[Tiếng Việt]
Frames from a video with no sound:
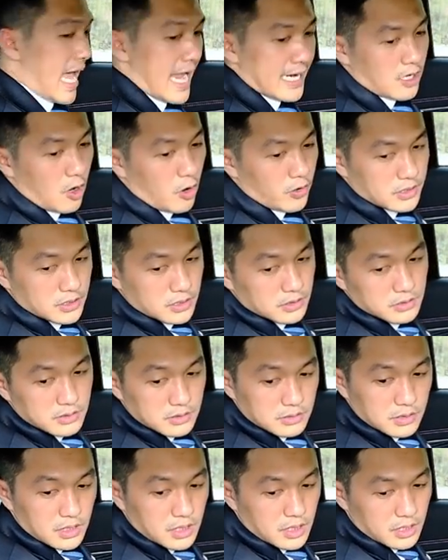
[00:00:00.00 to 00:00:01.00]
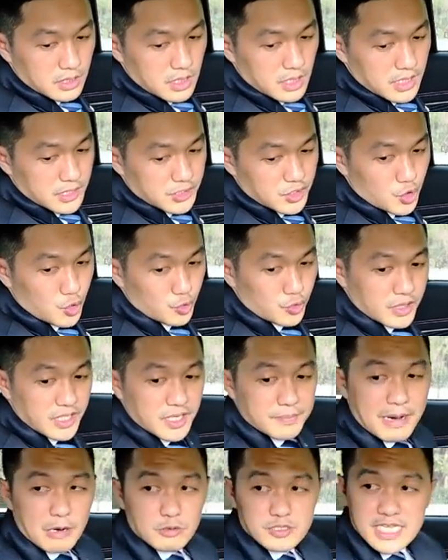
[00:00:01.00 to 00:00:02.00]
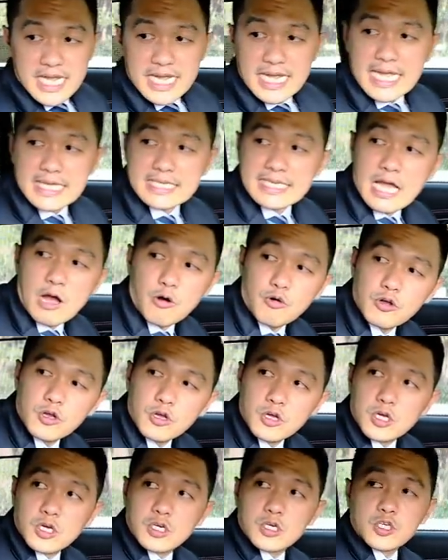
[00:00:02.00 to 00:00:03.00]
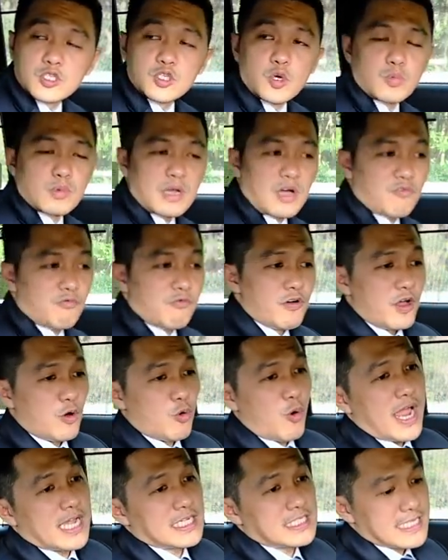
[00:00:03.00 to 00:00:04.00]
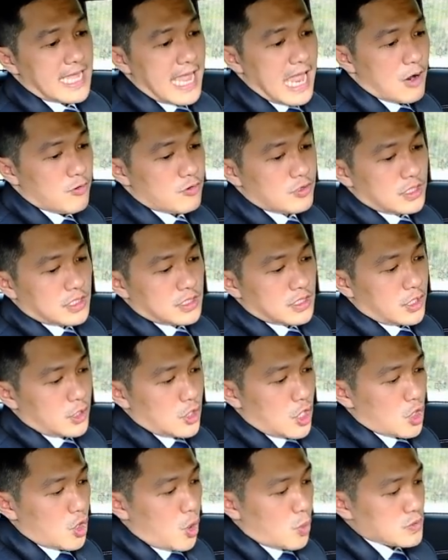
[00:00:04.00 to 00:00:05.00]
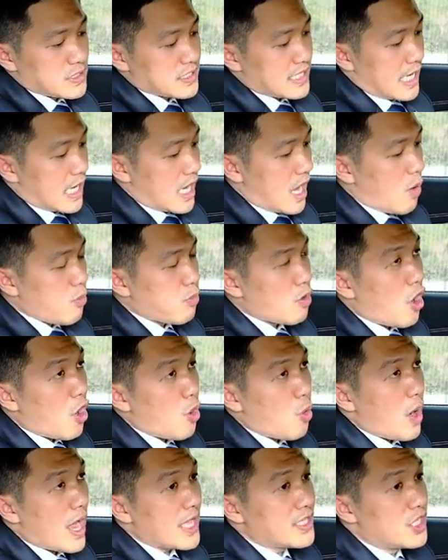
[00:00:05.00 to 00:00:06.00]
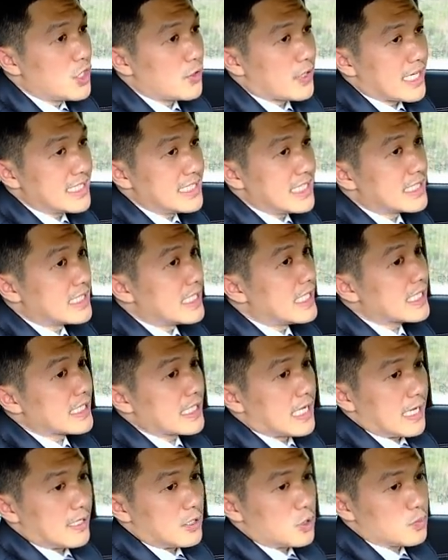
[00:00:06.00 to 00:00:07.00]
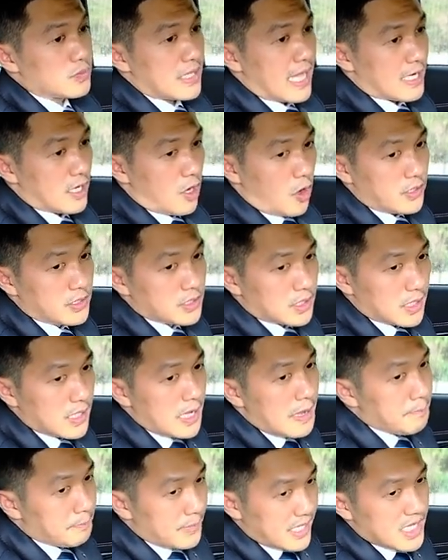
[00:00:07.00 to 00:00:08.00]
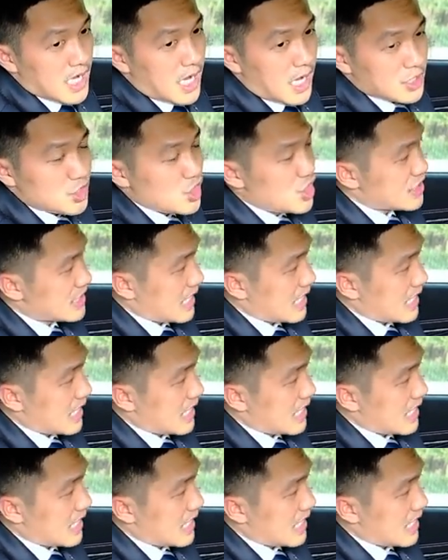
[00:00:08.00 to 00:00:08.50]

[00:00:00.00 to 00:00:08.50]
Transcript: thay đổi được ờ, rất là nhiều những cái màu sắc khác nhau nói chung là về khoang sau thì nó cũng sẽ không có quá nhiều các chi tiết để chúng ta nói nữa bây giờ Duy